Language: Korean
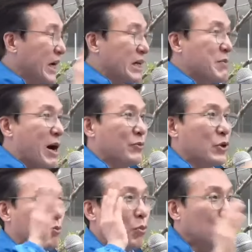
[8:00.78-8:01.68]
자기
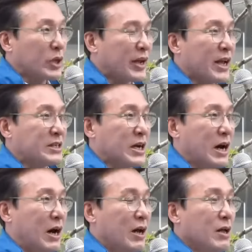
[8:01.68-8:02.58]
마음대로 못하게
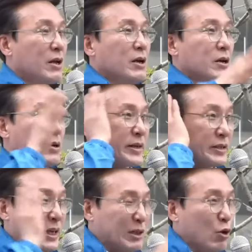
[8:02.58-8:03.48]
하자.
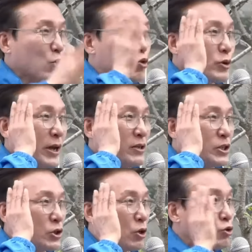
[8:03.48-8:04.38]
그렇게 제대로 국회를
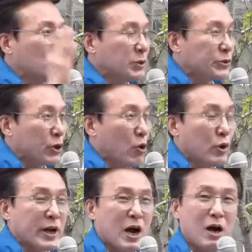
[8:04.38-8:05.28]
지켜주십시오.
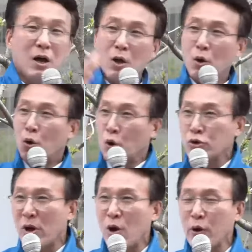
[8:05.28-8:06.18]
우리가
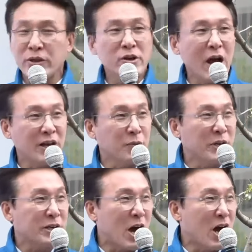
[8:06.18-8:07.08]
호소하고 있는 거
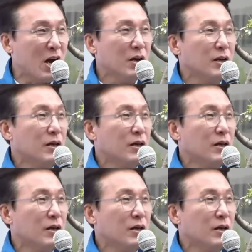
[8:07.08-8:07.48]
아닙니까?